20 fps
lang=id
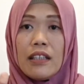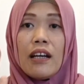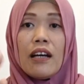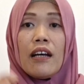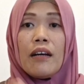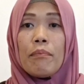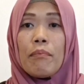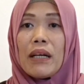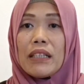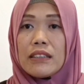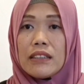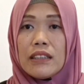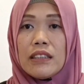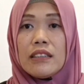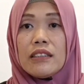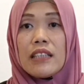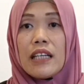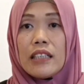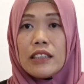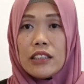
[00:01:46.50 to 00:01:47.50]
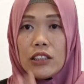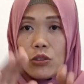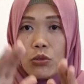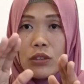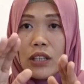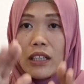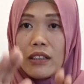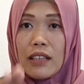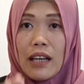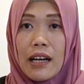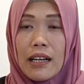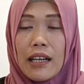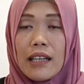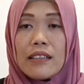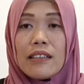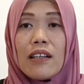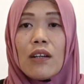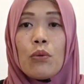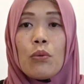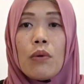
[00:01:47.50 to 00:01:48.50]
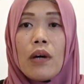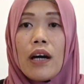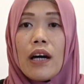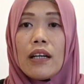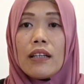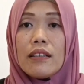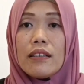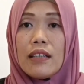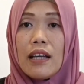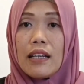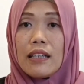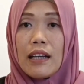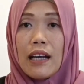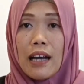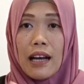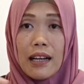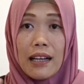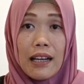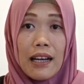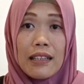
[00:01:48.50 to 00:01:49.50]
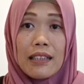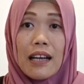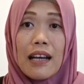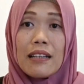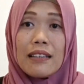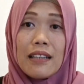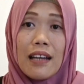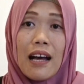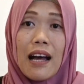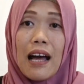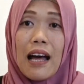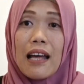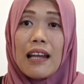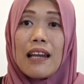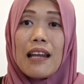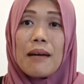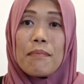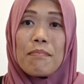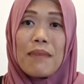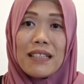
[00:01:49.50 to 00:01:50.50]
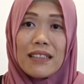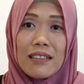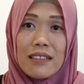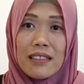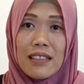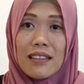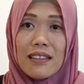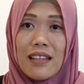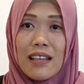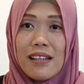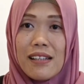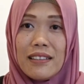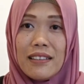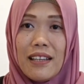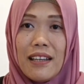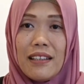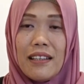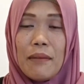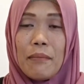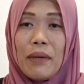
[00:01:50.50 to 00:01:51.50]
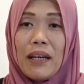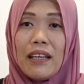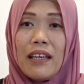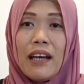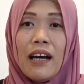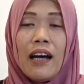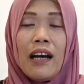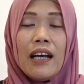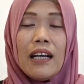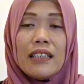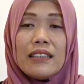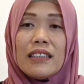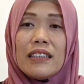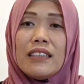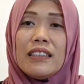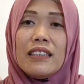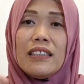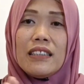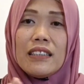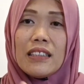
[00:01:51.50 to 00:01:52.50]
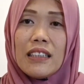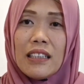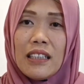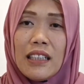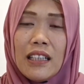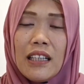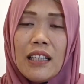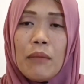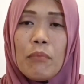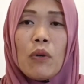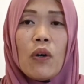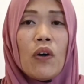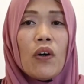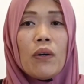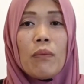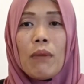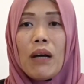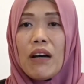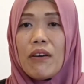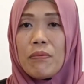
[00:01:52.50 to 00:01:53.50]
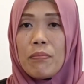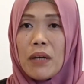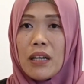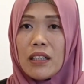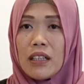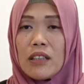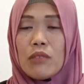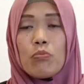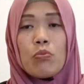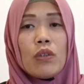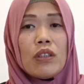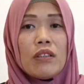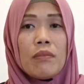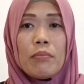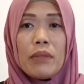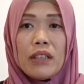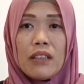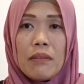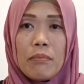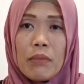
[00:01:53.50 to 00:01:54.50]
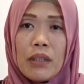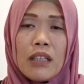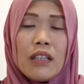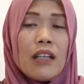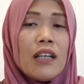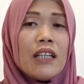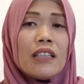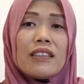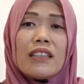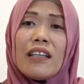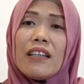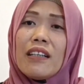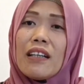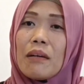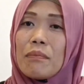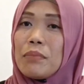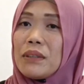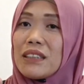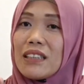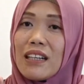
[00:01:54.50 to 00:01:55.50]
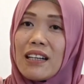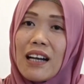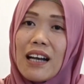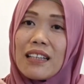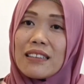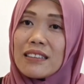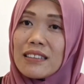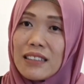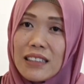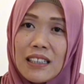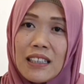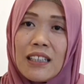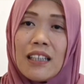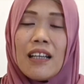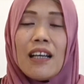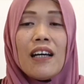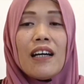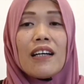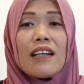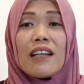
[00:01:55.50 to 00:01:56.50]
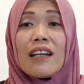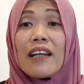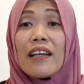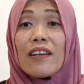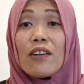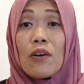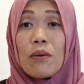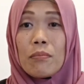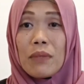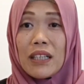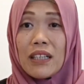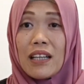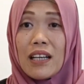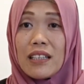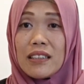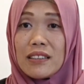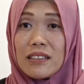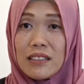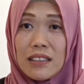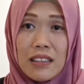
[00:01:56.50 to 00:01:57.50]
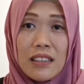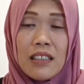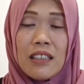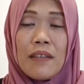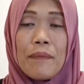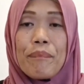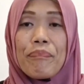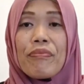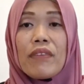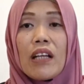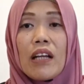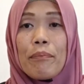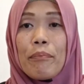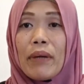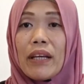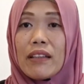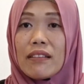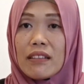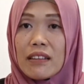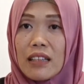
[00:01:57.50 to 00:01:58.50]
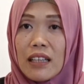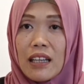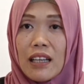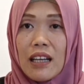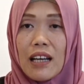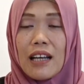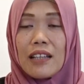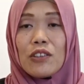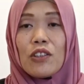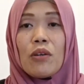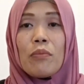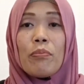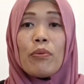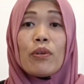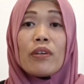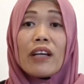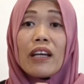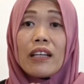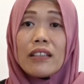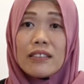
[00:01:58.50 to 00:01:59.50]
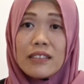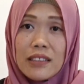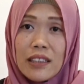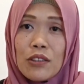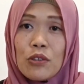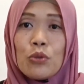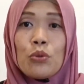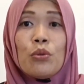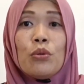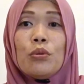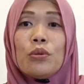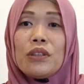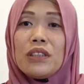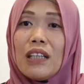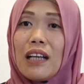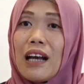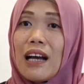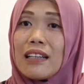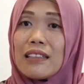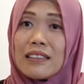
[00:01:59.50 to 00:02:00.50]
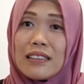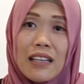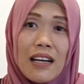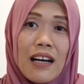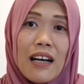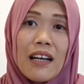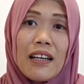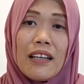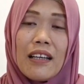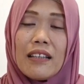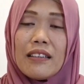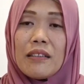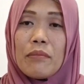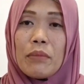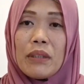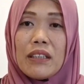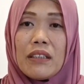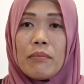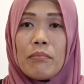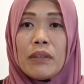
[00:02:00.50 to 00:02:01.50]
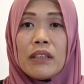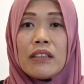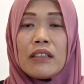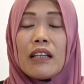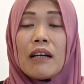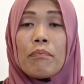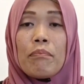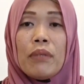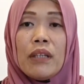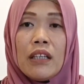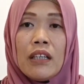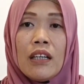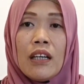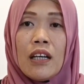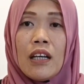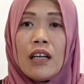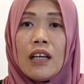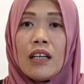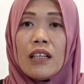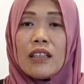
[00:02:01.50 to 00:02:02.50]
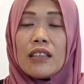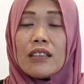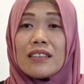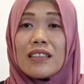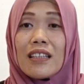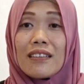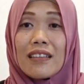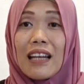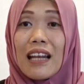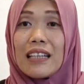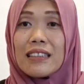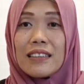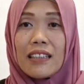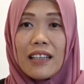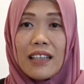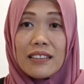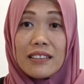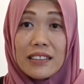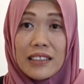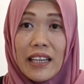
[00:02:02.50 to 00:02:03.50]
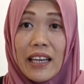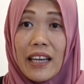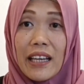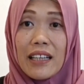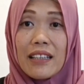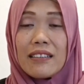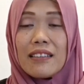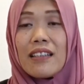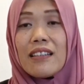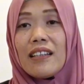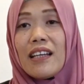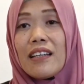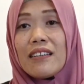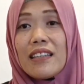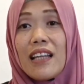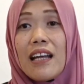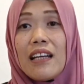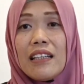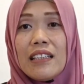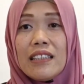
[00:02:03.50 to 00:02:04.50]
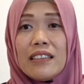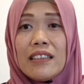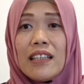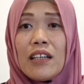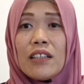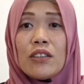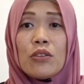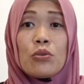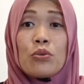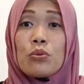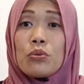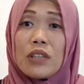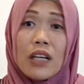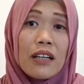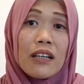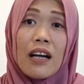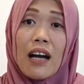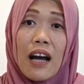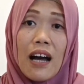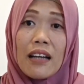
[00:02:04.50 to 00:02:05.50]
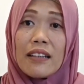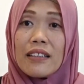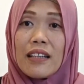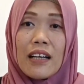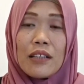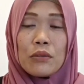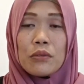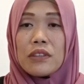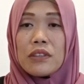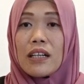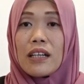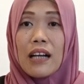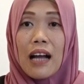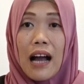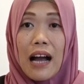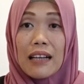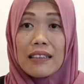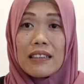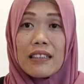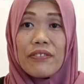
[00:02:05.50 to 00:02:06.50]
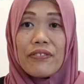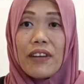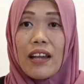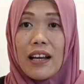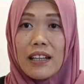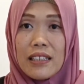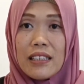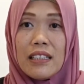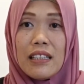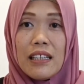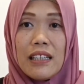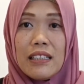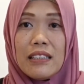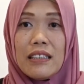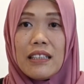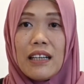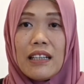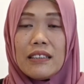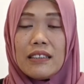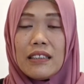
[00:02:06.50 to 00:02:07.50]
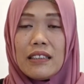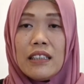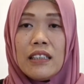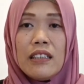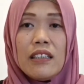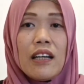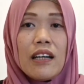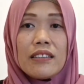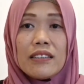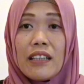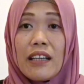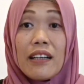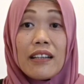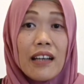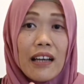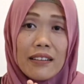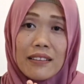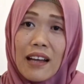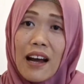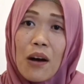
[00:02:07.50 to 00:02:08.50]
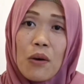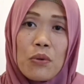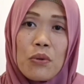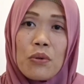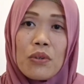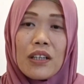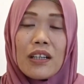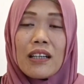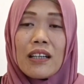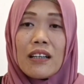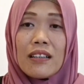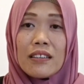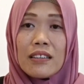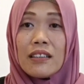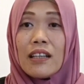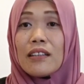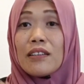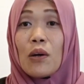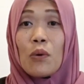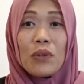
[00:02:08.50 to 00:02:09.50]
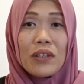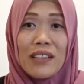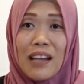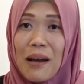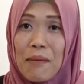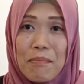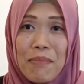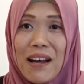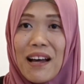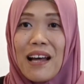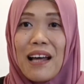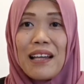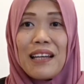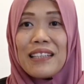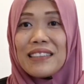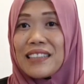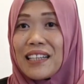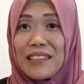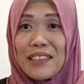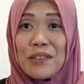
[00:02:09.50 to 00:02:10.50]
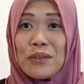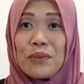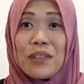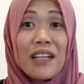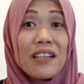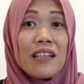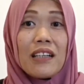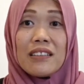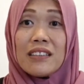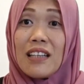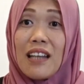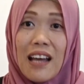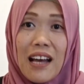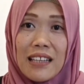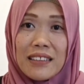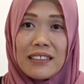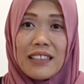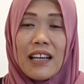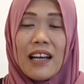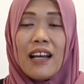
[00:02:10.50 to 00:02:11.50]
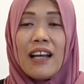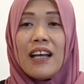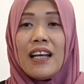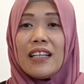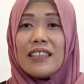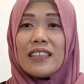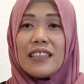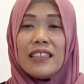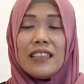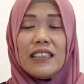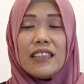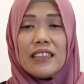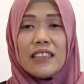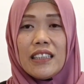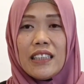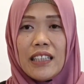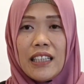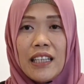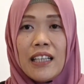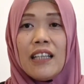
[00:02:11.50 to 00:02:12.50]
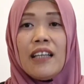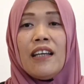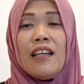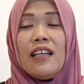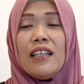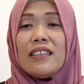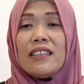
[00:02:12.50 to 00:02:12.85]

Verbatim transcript: Ya, pasti dari situ nanti akan keluar dan akan ada alamat detailnya ya Mbak ya. Jadi di sini mohon maaf banget buat teman-teman, saya nggak bisa ngasih rekomendasi PT ataupun agent. Dulu sih ada ya teman-teman, tapi setelah saya cek ternyata linknya itu sudah nggak ada sudah nggak aktif lagi linknya jadi ya saya nggak tahu nggak tahu kenapa alasannya juga nggak jelas ya jadi di sini